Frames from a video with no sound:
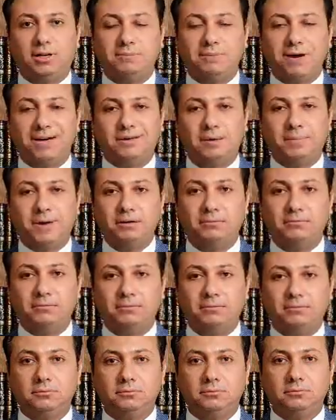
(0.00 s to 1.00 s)
المكتبه
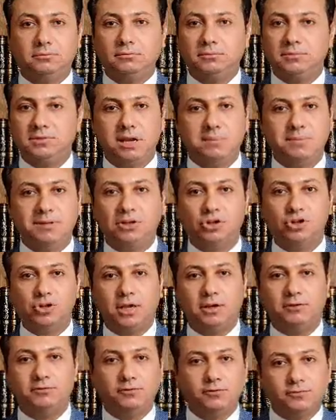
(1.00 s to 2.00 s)
زي ما انت
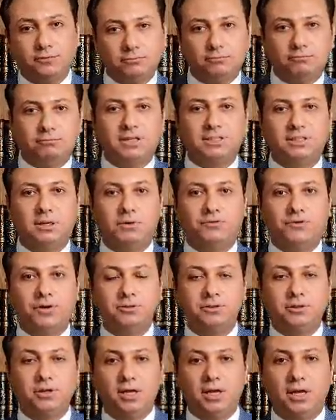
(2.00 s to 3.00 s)
شايف مكتبه
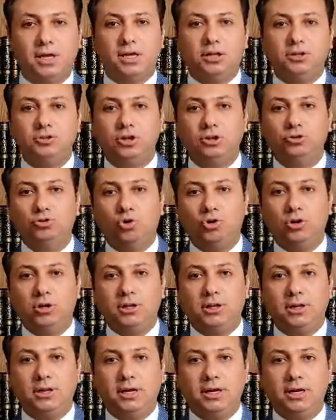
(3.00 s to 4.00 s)
فاضيه تدخل
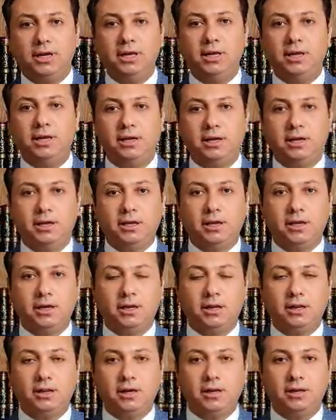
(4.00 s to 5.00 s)

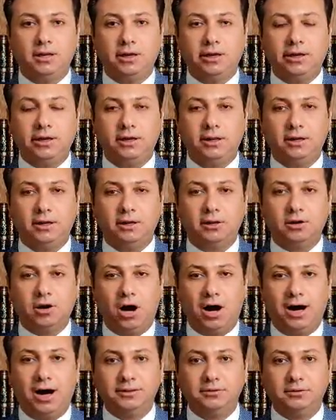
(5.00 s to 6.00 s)
آه،
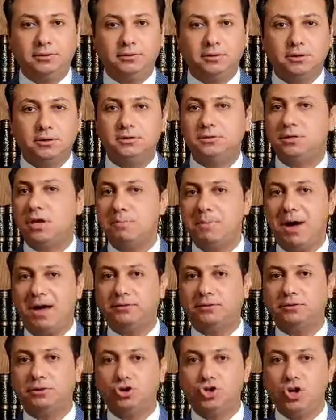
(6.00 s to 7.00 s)
القاعات زي ما
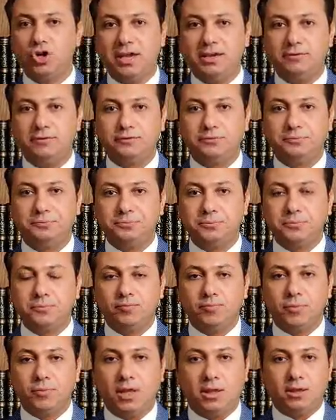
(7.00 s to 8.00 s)
حضرتك شايف
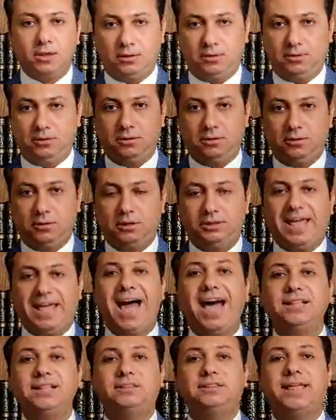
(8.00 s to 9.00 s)
ده
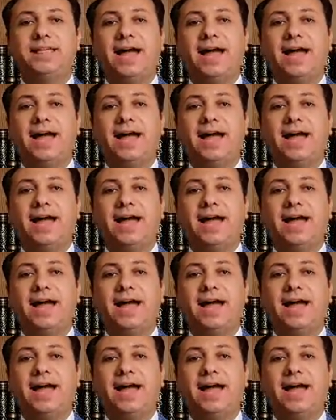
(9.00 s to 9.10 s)
حتى